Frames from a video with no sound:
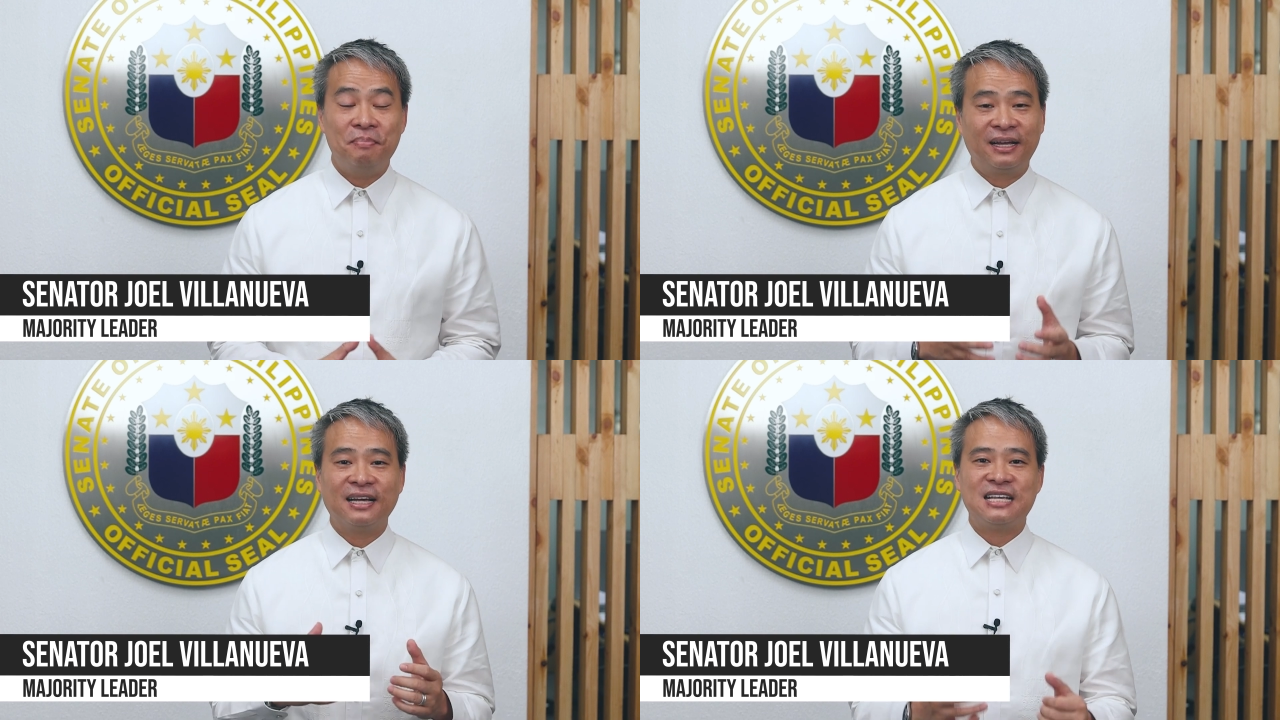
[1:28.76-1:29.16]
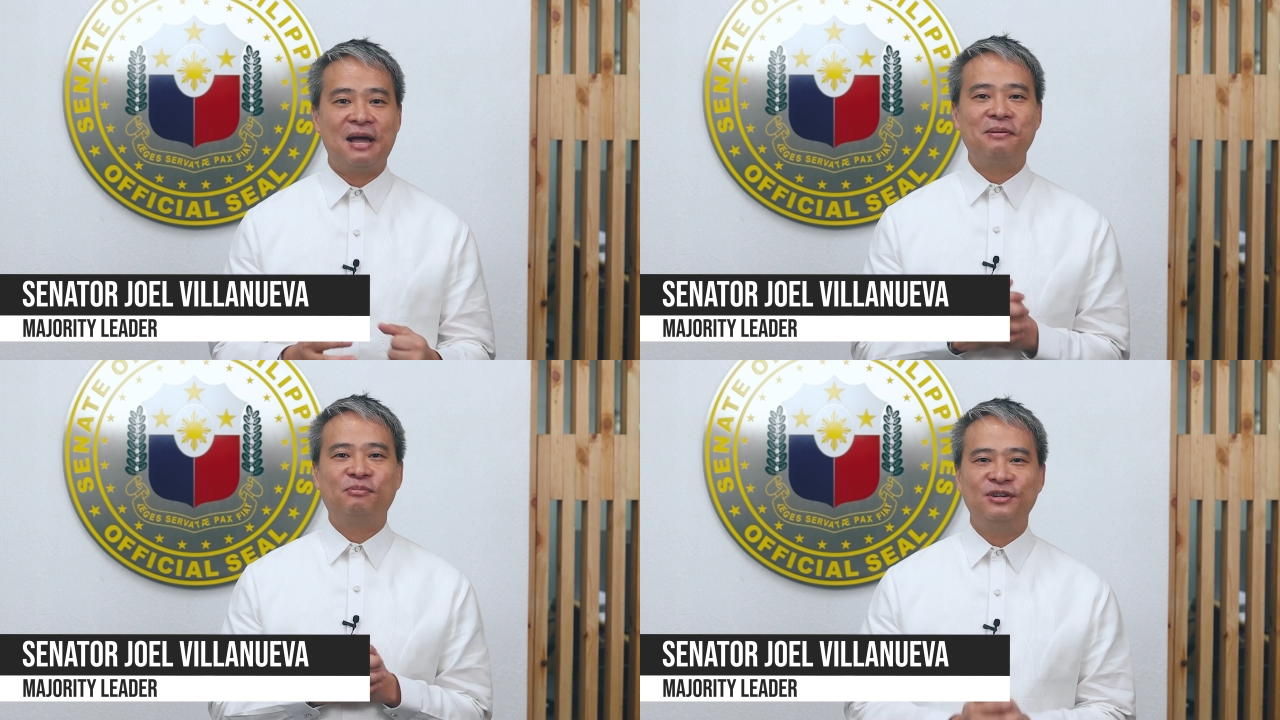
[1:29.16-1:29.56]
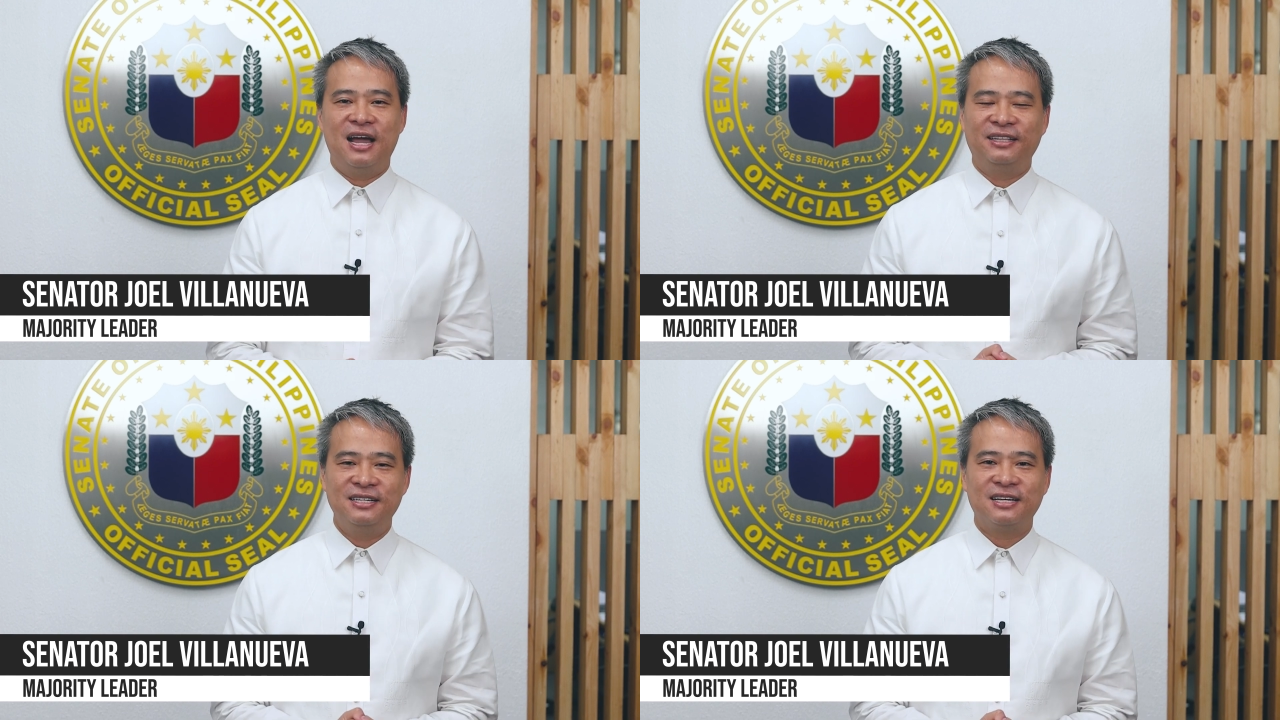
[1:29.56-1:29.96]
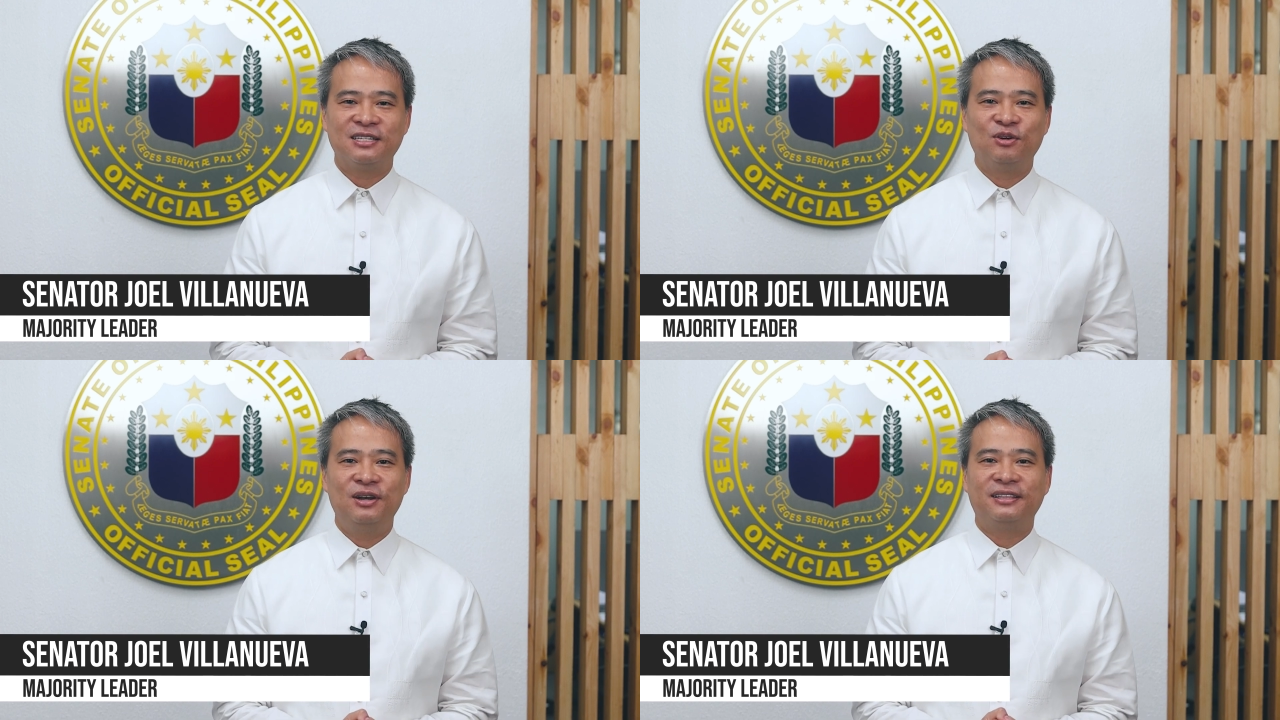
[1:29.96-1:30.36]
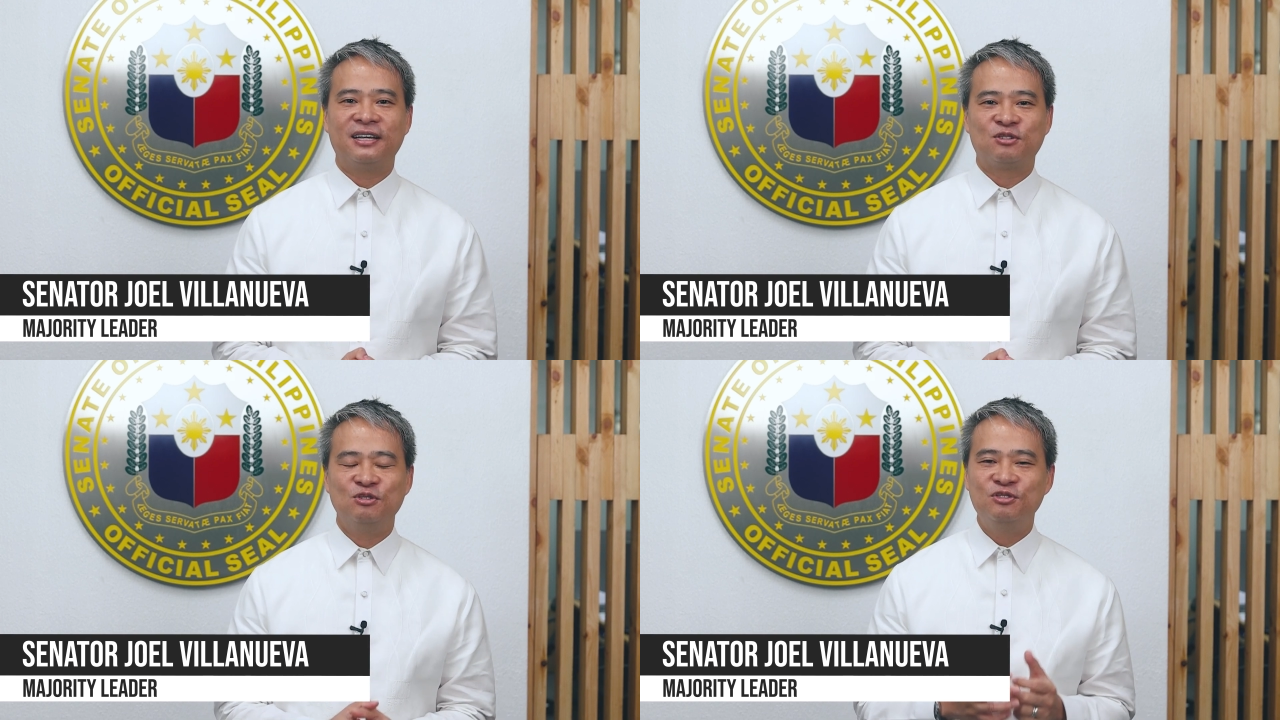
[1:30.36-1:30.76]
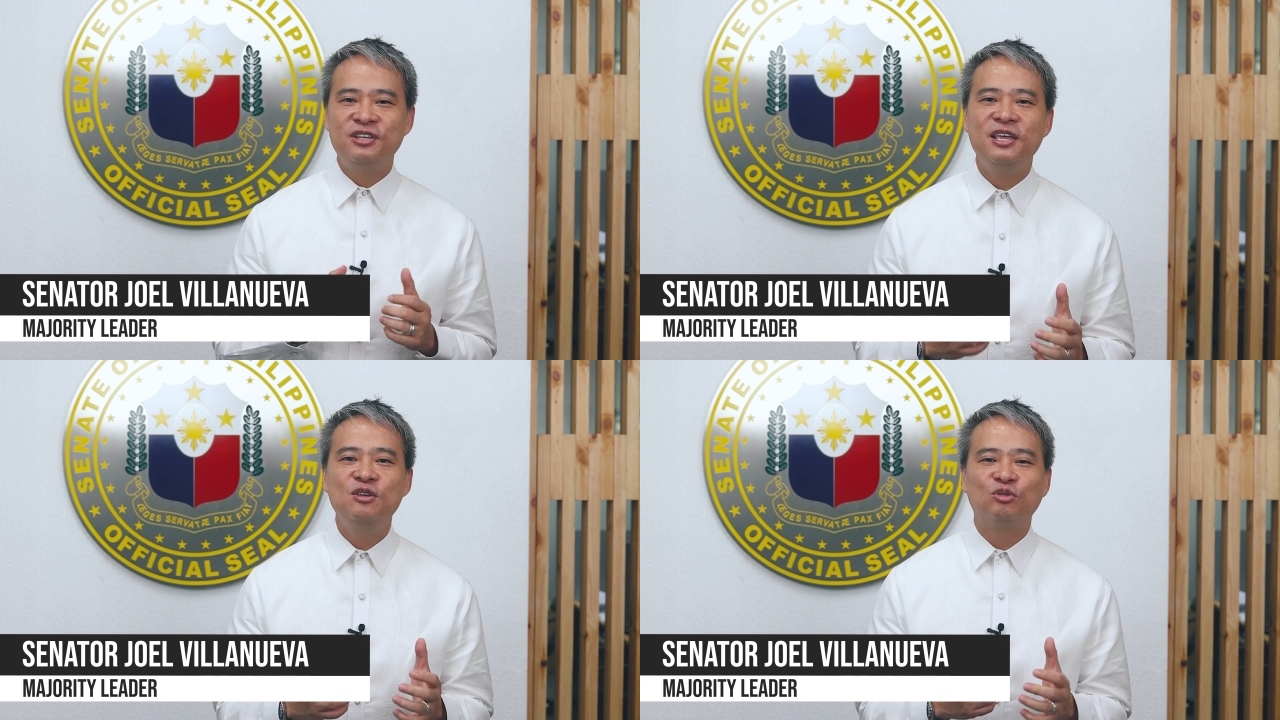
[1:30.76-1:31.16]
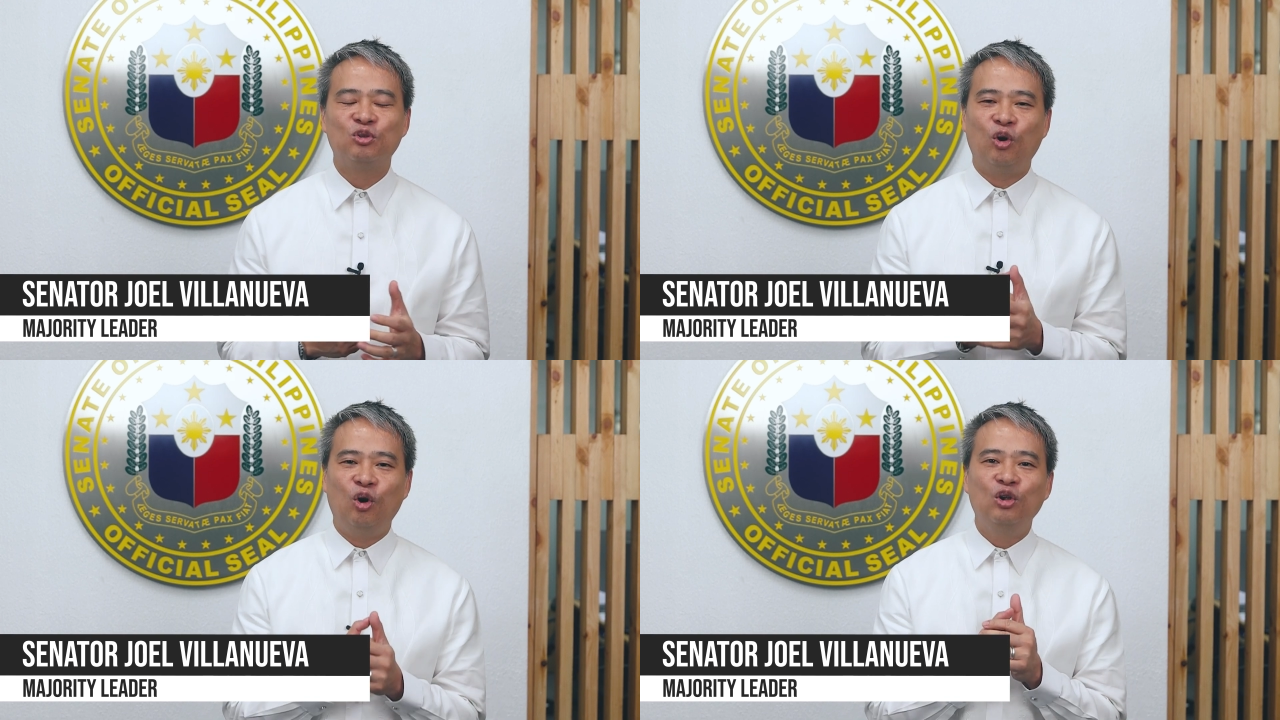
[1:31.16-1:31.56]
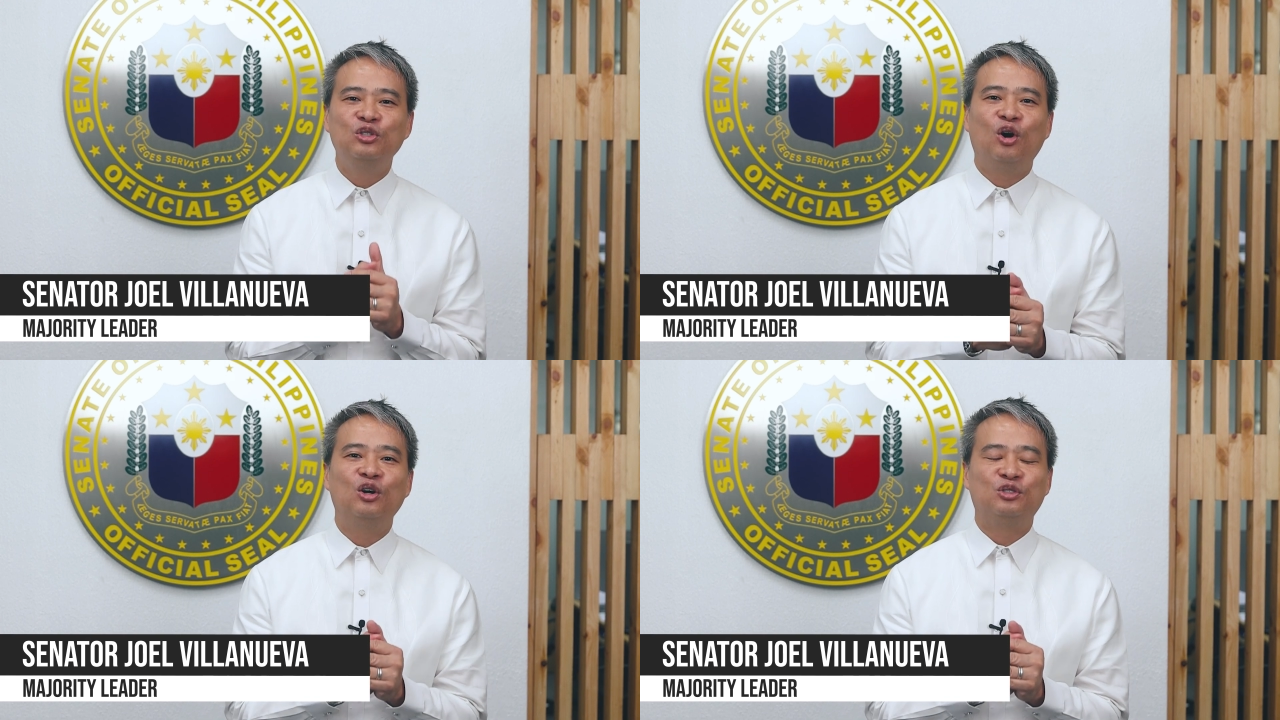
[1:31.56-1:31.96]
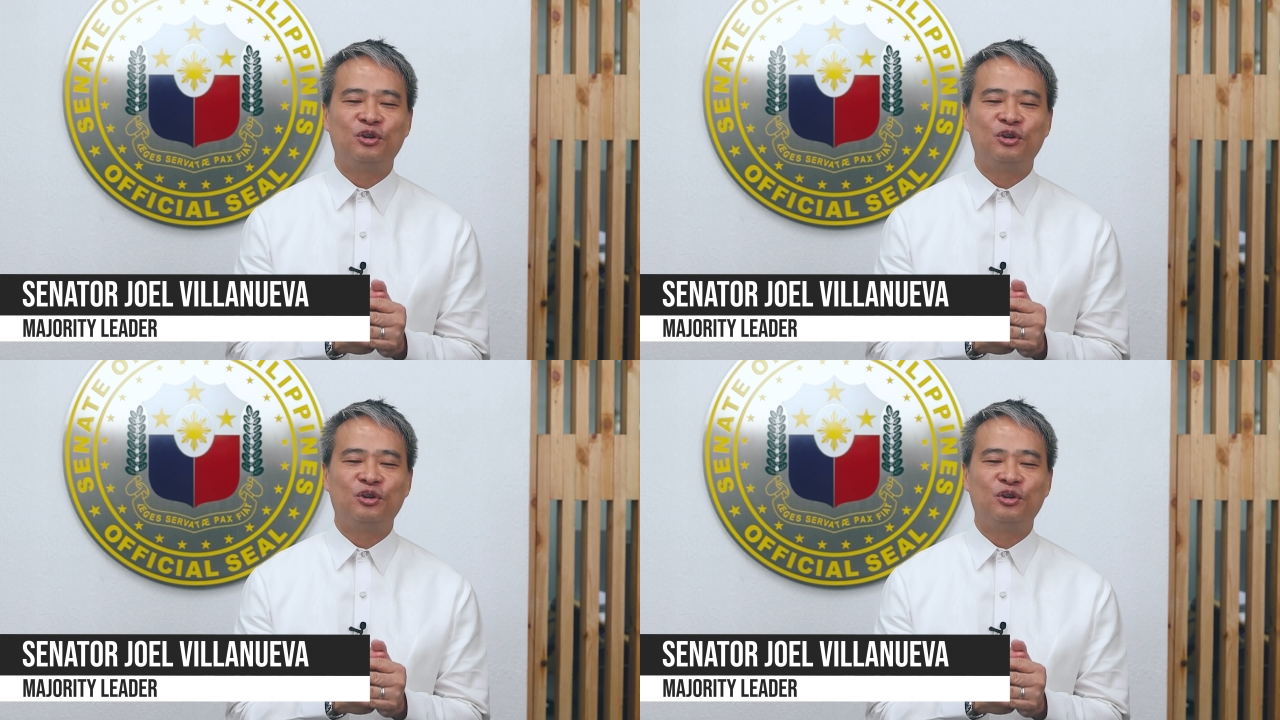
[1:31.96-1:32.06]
pagkasama po natin siya. So let us continue to hold on